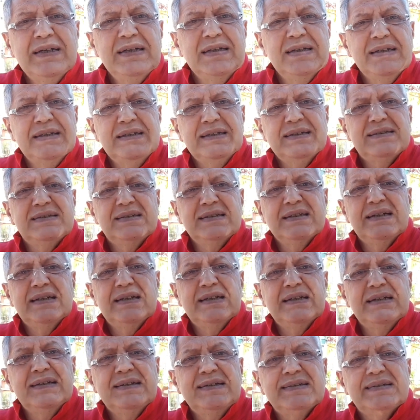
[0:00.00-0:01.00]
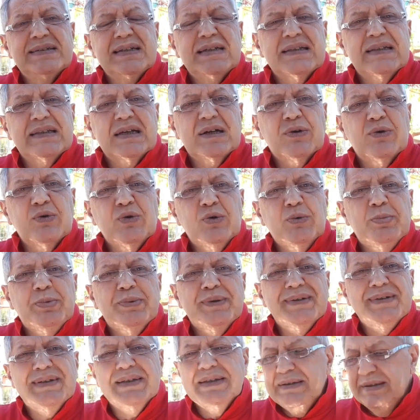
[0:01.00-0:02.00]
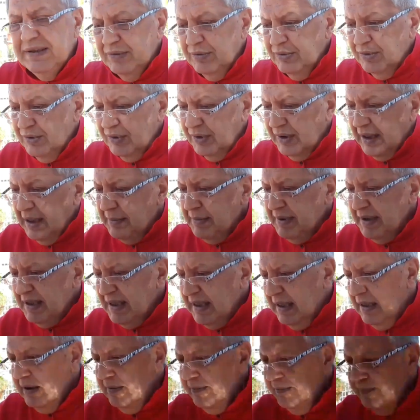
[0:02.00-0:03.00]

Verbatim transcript: Es decir, el de Santa Cruz puede atender uno de Capital.